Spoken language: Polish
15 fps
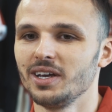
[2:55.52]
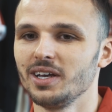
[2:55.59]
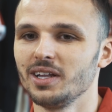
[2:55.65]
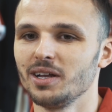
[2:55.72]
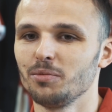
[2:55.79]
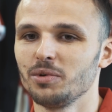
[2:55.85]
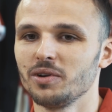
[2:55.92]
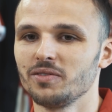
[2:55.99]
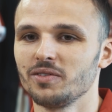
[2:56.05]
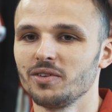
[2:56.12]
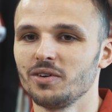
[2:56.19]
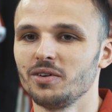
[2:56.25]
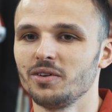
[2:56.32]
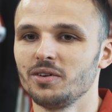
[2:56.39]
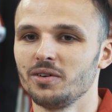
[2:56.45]
i na
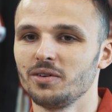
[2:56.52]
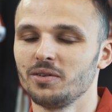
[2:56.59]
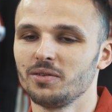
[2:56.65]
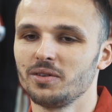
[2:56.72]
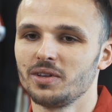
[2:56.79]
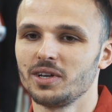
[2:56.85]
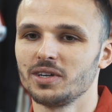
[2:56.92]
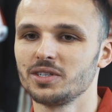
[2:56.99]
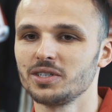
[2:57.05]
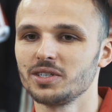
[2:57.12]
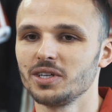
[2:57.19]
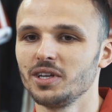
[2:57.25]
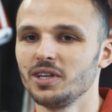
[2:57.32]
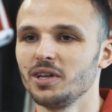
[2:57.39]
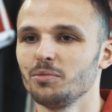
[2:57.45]
pewno
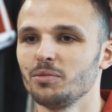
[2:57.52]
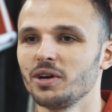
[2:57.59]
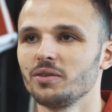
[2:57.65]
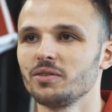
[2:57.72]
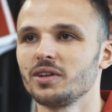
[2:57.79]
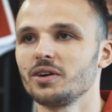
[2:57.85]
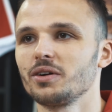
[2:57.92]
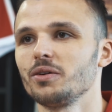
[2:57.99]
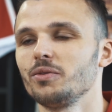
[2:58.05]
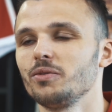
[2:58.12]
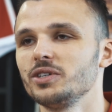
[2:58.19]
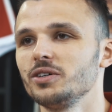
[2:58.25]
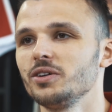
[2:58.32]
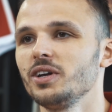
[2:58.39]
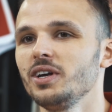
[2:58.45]
też inni mają
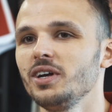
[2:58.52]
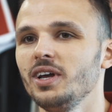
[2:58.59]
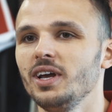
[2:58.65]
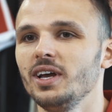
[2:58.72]
taką rolę.